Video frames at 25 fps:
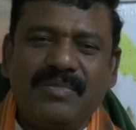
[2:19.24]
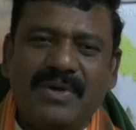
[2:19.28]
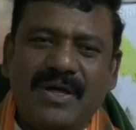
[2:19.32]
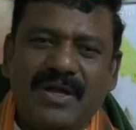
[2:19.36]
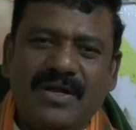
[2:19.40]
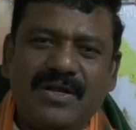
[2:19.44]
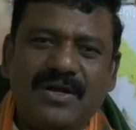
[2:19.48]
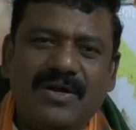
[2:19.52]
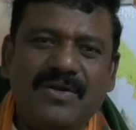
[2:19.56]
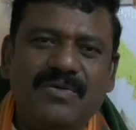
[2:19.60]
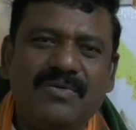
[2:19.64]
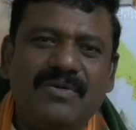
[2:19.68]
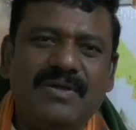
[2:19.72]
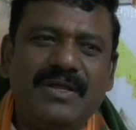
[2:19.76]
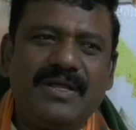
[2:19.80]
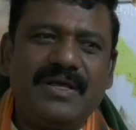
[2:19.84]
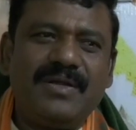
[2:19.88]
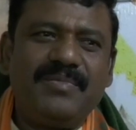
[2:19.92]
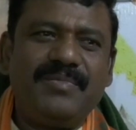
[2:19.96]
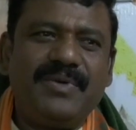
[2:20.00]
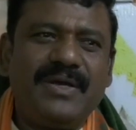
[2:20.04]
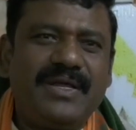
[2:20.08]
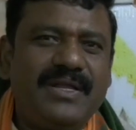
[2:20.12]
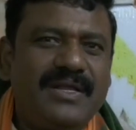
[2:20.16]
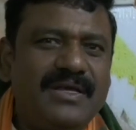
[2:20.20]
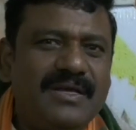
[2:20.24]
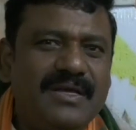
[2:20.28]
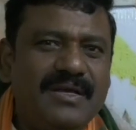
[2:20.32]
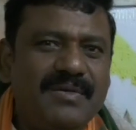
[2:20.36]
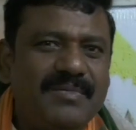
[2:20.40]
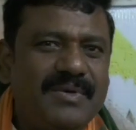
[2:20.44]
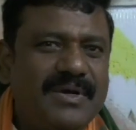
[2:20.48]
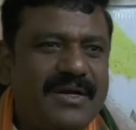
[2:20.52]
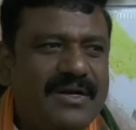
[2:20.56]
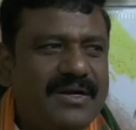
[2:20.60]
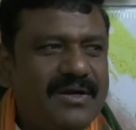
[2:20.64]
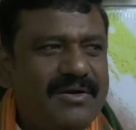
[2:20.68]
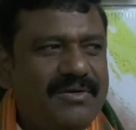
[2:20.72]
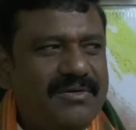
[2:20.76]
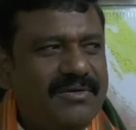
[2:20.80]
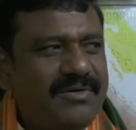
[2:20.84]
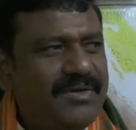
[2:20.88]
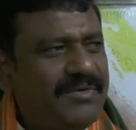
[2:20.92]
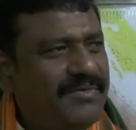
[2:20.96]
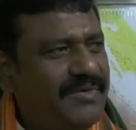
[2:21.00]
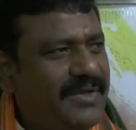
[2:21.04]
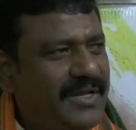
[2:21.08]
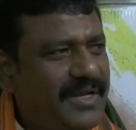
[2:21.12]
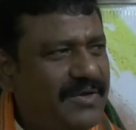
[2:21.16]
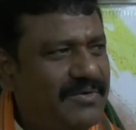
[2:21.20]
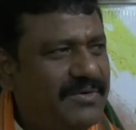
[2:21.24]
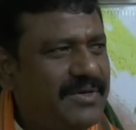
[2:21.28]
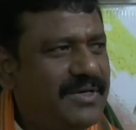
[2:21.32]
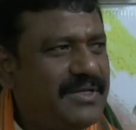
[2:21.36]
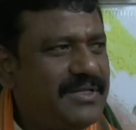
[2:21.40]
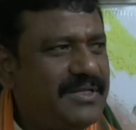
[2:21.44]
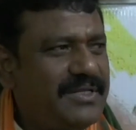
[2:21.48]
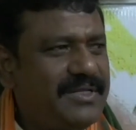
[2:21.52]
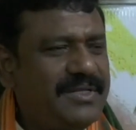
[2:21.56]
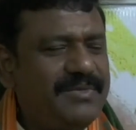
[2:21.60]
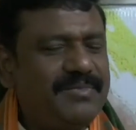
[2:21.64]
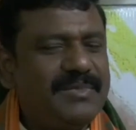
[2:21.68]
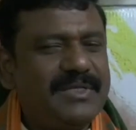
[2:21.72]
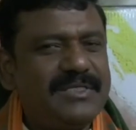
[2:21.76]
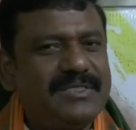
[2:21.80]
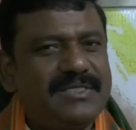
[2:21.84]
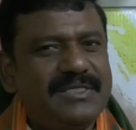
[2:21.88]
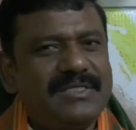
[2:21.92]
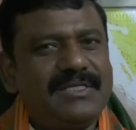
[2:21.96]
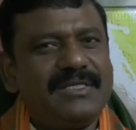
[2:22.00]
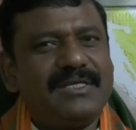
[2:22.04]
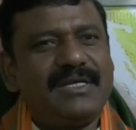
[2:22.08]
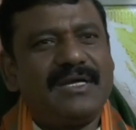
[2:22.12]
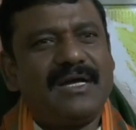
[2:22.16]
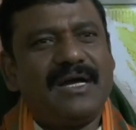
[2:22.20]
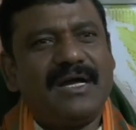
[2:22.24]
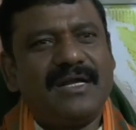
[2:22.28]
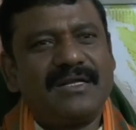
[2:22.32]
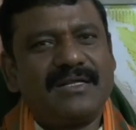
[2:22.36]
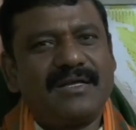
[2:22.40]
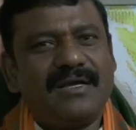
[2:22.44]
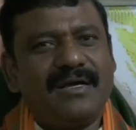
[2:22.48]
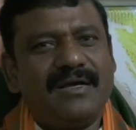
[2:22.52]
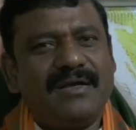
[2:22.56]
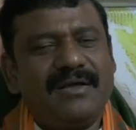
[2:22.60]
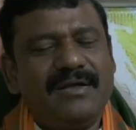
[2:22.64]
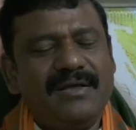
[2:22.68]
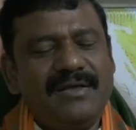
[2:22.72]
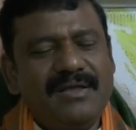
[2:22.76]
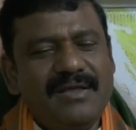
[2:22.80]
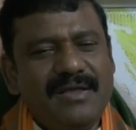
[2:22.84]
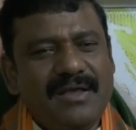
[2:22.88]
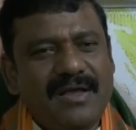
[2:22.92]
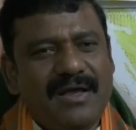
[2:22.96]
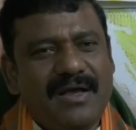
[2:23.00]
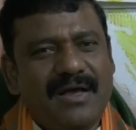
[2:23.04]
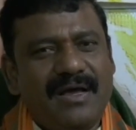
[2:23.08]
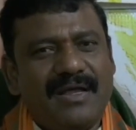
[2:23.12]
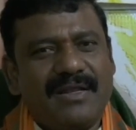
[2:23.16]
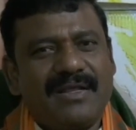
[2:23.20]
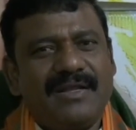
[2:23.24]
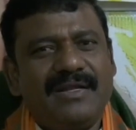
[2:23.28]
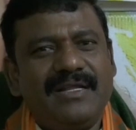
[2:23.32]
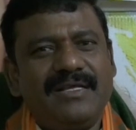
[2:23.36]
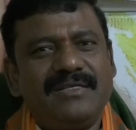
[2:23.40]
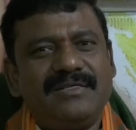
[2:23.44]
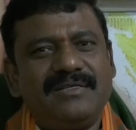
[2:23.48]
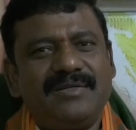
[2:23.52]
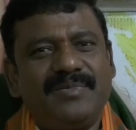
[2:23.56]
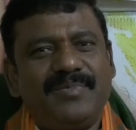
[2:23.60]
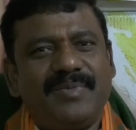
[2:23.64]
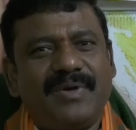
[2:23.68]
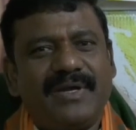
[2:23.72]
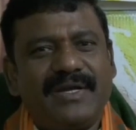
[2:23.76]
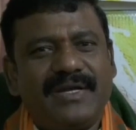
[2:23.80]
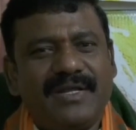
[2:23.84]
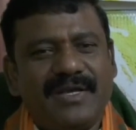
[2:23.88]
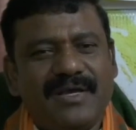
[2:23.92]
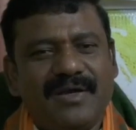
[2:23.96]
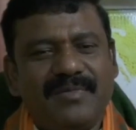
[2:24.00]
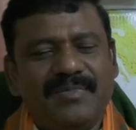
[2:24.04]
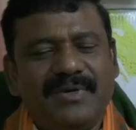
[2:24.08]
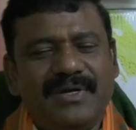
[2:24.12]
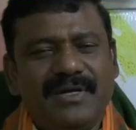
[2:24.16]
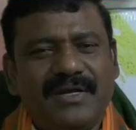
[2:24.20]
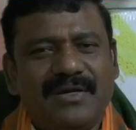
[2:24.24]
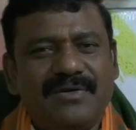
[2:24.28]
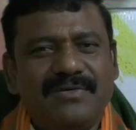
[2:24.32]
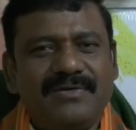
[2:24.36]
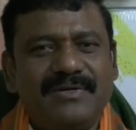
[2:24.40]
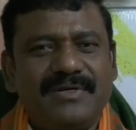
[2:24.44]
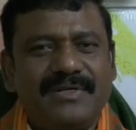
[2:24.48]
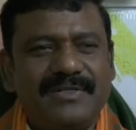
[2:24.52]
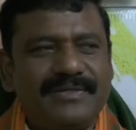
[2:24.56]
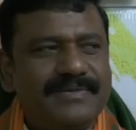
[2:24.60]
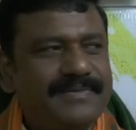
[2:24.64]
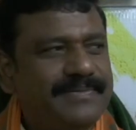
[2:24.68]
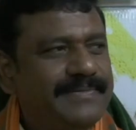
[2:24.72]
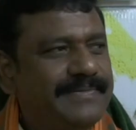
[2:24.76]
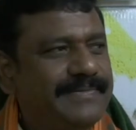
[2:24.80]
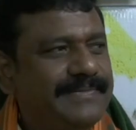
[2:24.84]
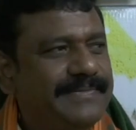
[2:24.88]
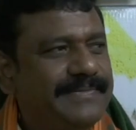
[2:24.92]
మాట్లాడుకోవాలి కానీ బహిరంగంగా మాట్లాడాలని వీలే ఉండదు ఇది మంచి ఆర్గనైజ్డ్ పార్టీ కాబట్టి అట్లుంటుంది